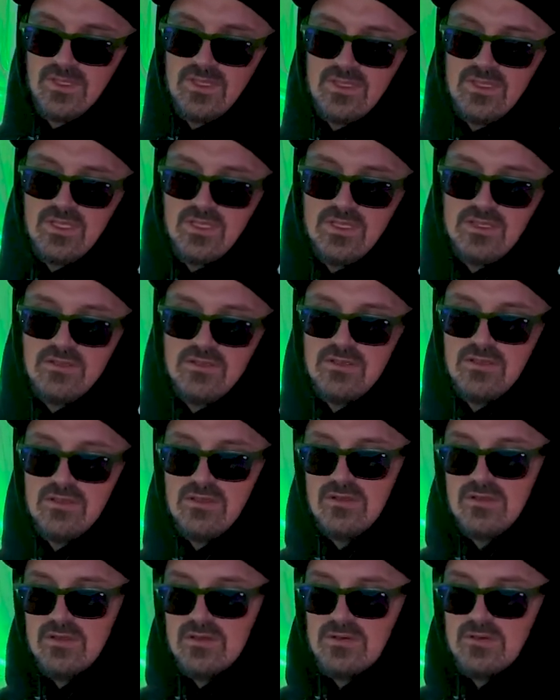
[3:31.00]

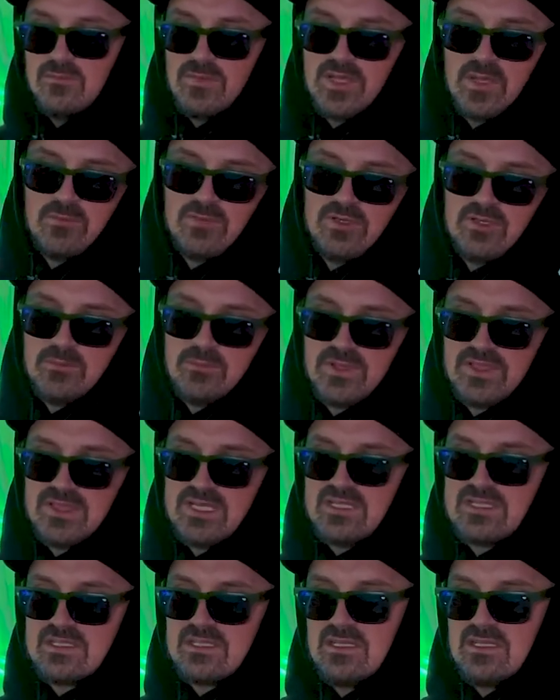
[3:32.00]
И мне было
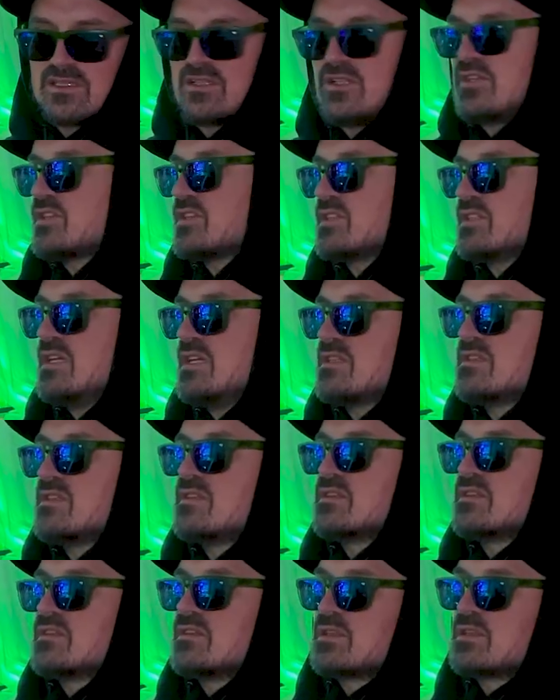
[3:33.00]
15 лет или
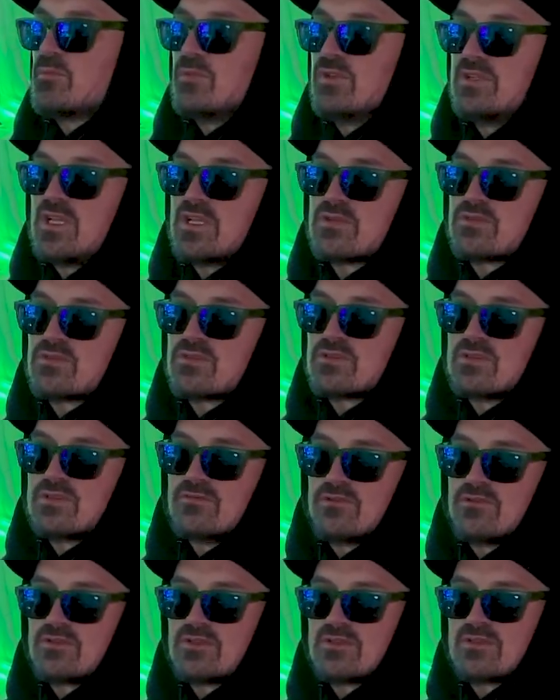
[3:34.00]
16, это был
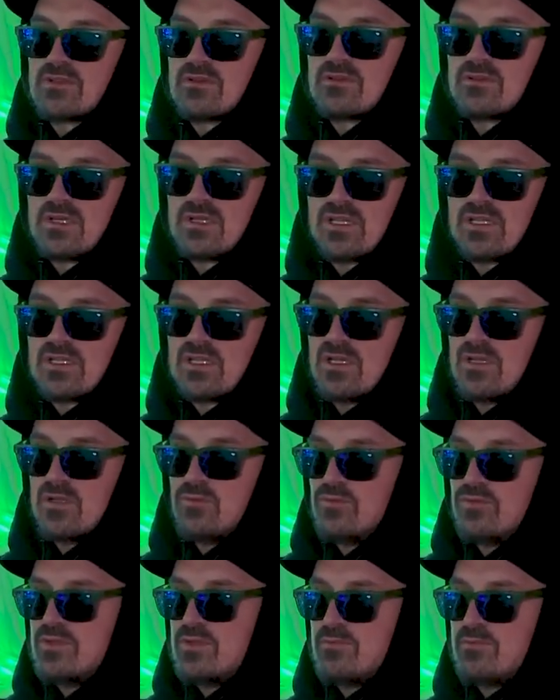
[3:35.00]
неосознанный возраст, когда
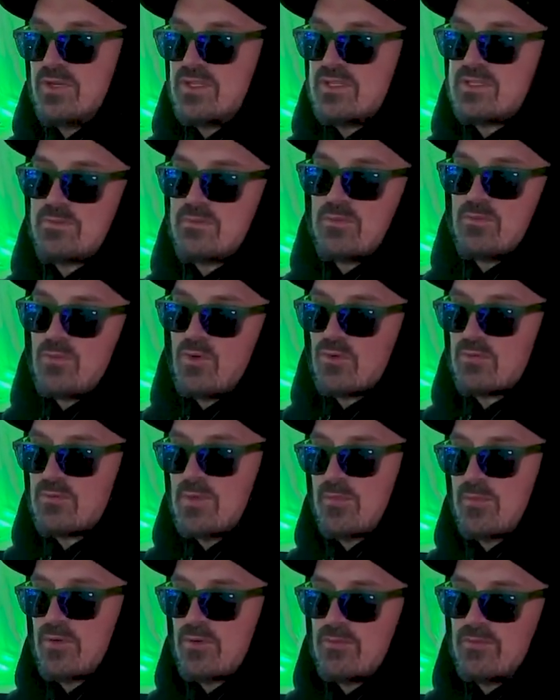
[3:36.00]
люди, в принципе, могут
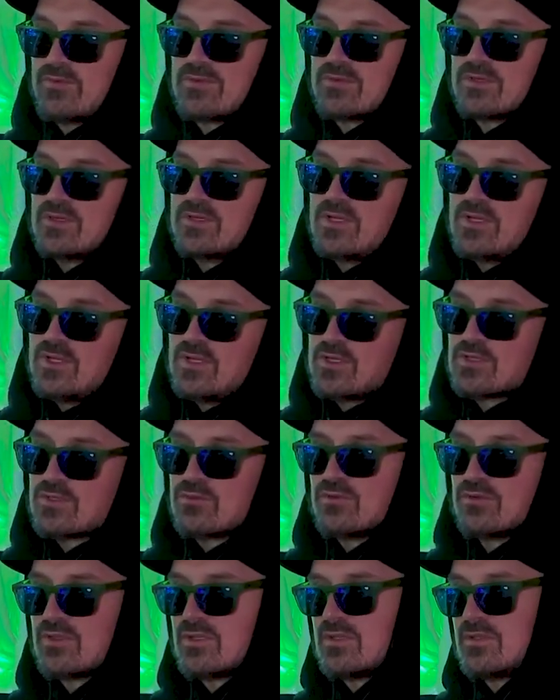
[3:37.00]
попробовать
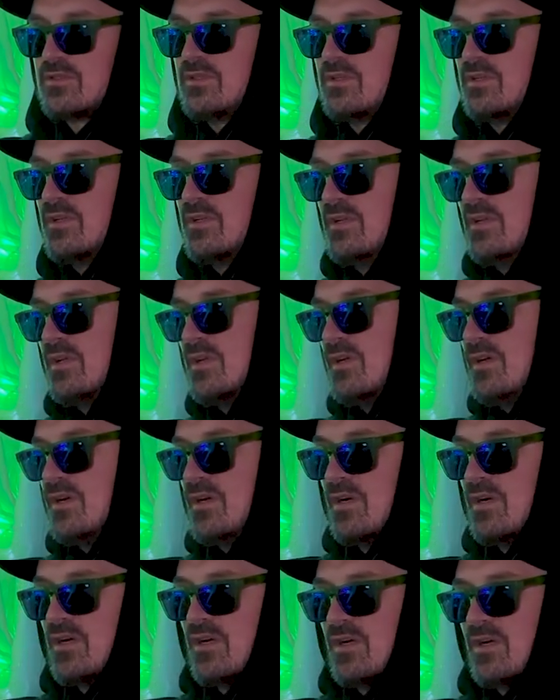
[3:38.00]
что-то.
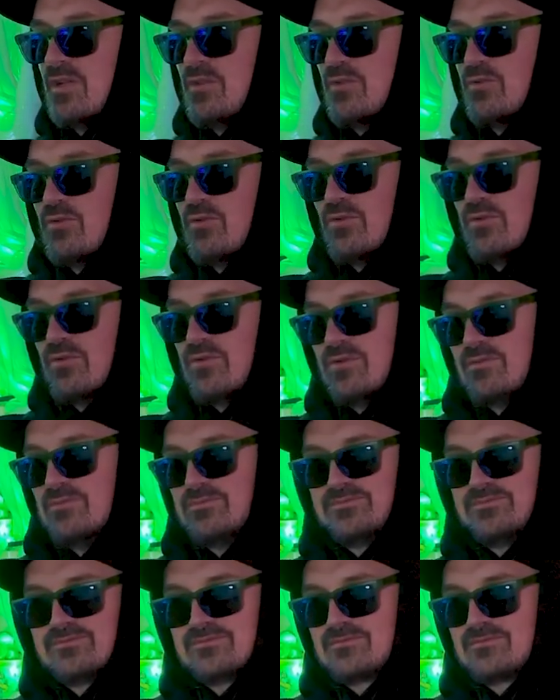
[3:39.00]
А, но